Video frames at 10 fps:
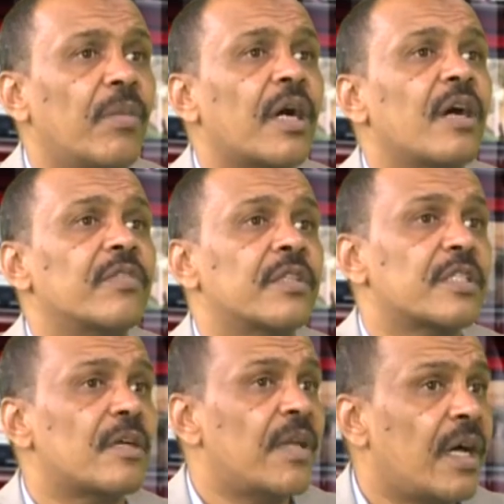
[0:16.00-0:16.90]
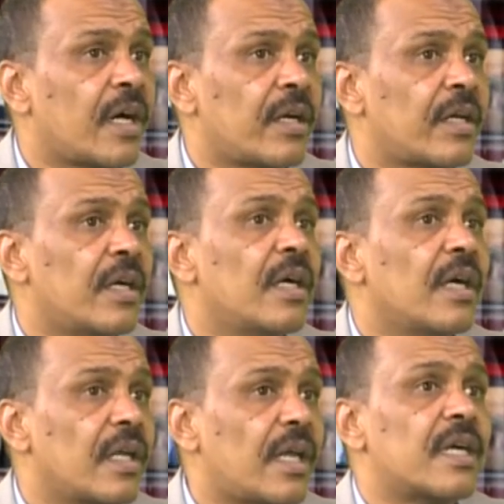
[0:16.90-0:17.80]
بقى في النظام لآخر
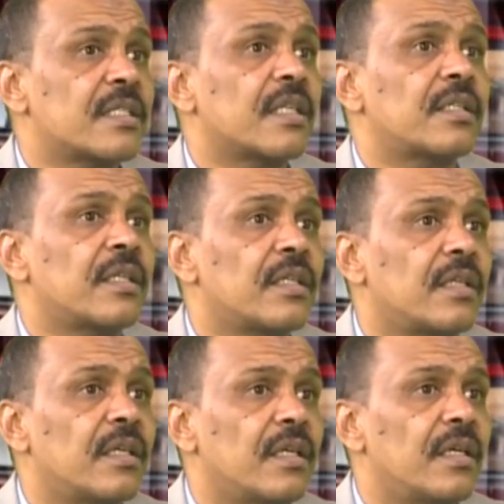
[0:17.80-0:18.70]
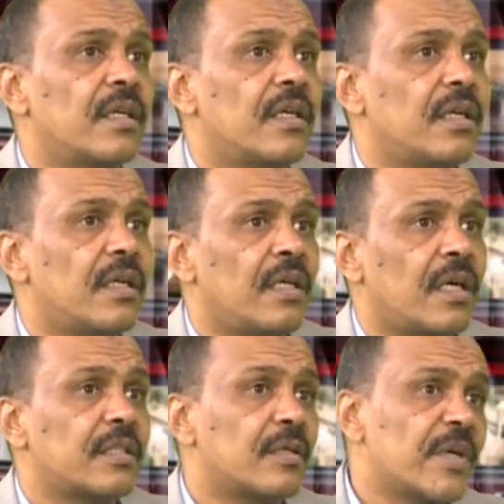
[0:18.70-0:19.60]
لحظاته آه،
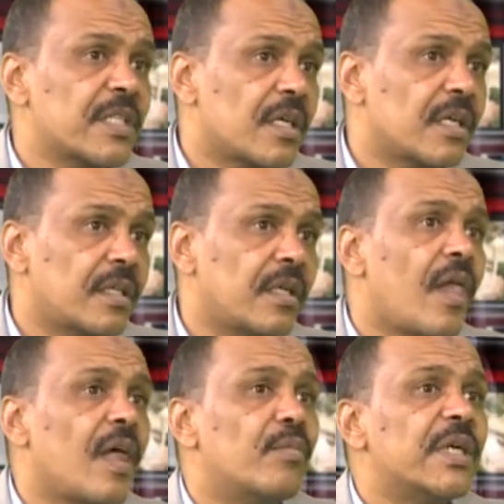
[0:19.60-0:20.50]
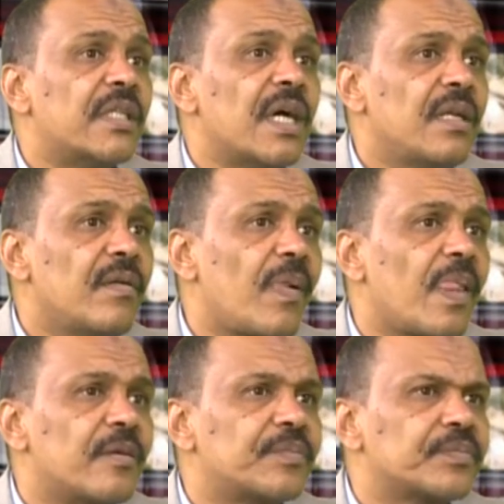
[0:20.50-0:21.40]
إلى أن تم إسقاطه المؤتمر
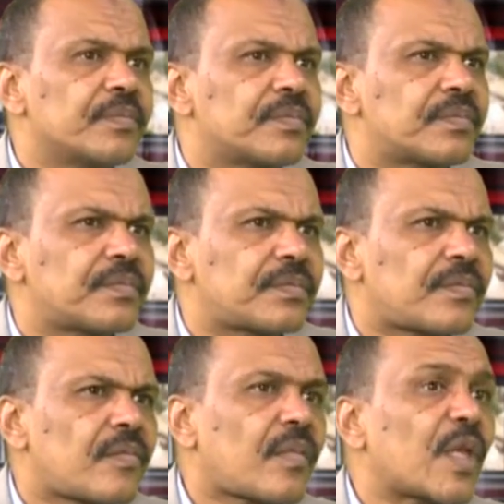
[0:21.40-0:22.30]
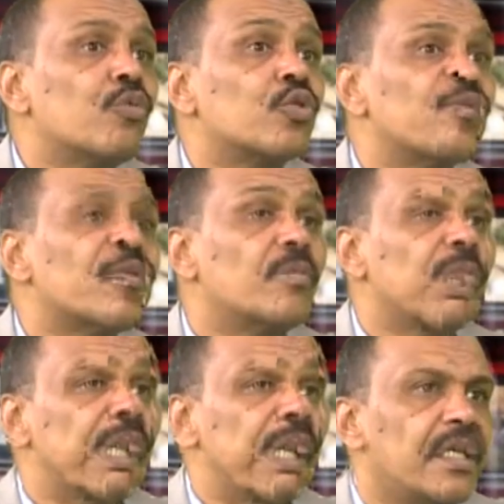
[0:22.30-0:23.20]
الوطني أم المؤتمر الشعبي؟ المؤتمر
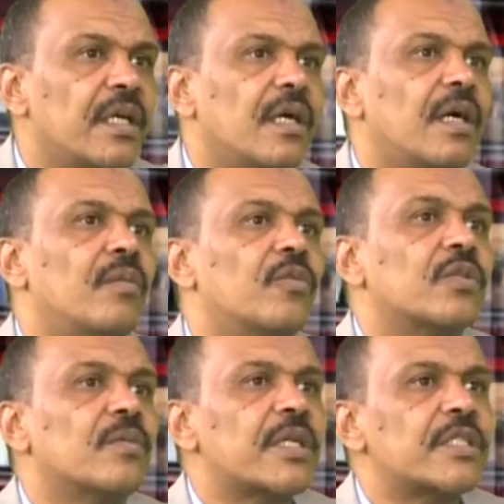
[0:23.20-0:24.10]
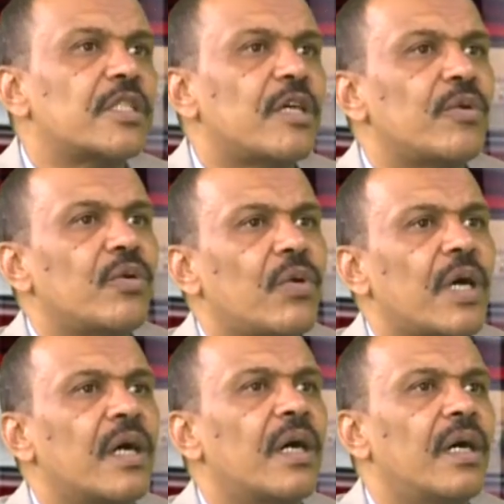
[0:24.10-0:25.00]
الوطني المؤتمر الشعبي هو
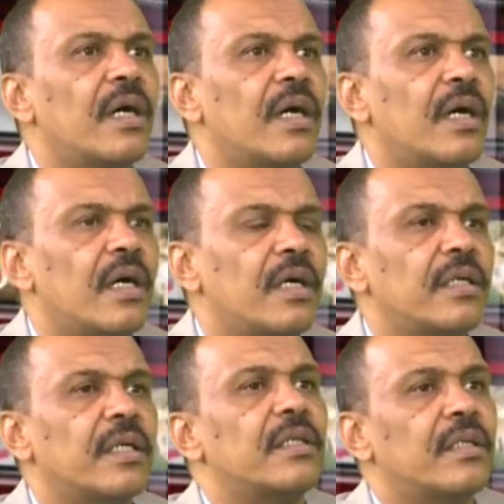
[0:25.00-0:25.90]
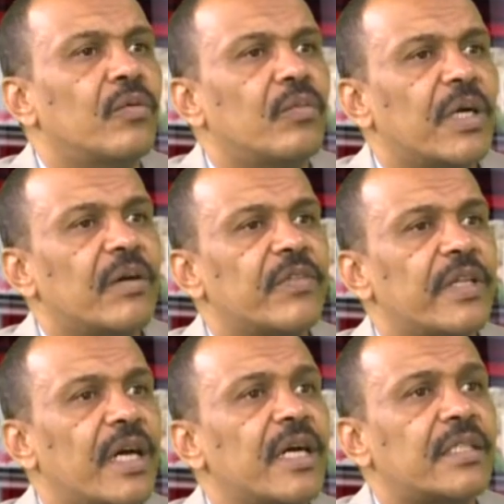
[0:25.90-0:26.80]
آه، هما في
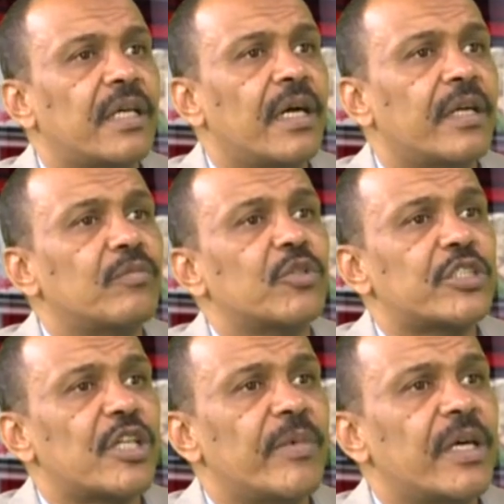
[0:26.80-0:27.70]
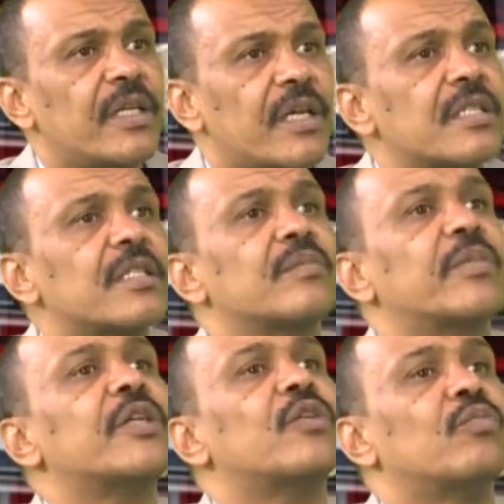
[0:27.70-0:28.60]
النهاية تيارين متشابهين حصلت
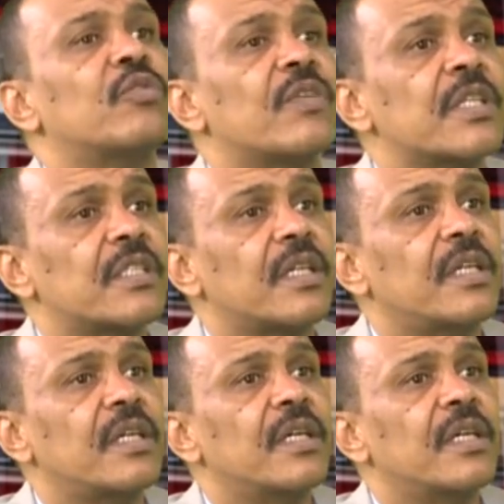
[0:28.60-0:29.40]
بينهم مفاصلة